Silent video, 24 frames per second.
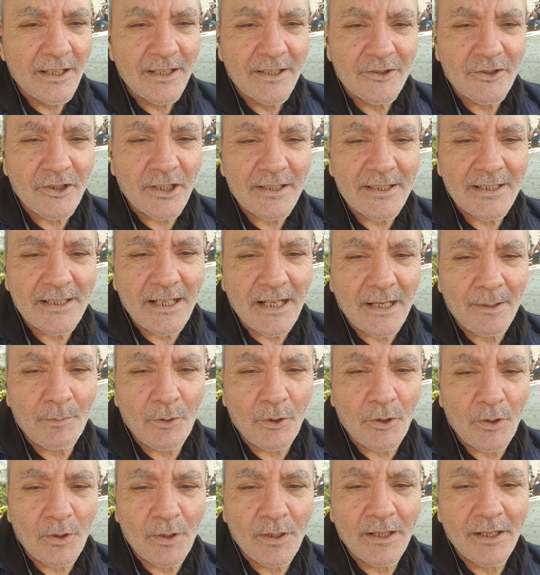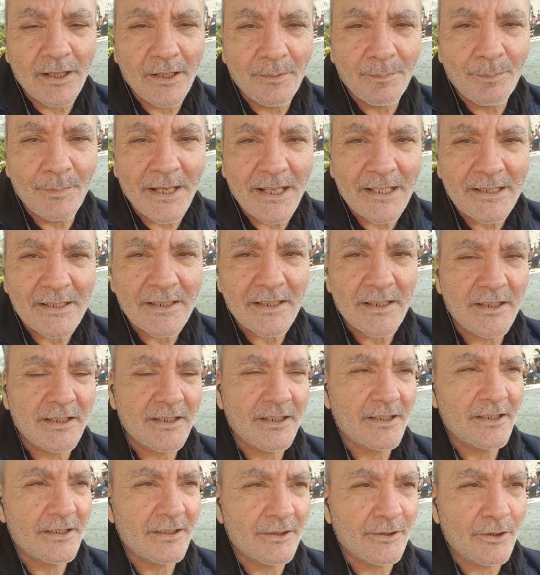cioè siamo eh, messi
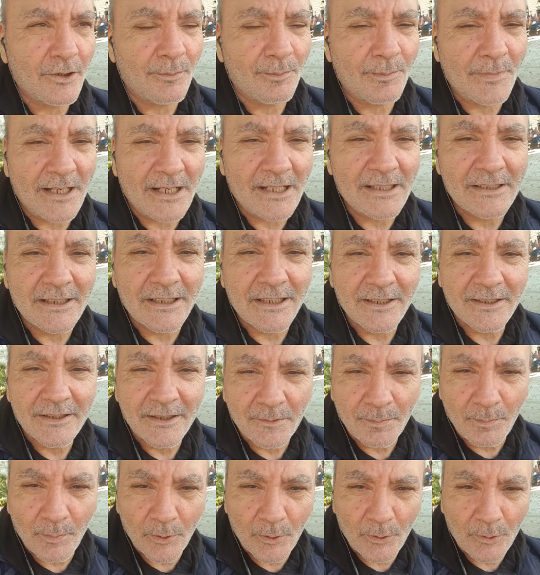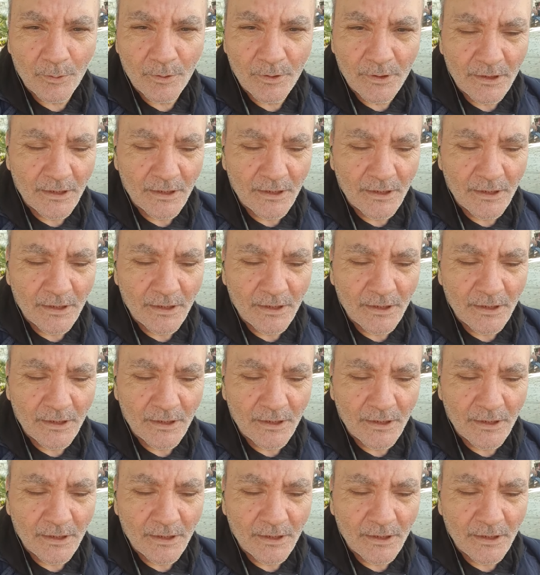non male, di più.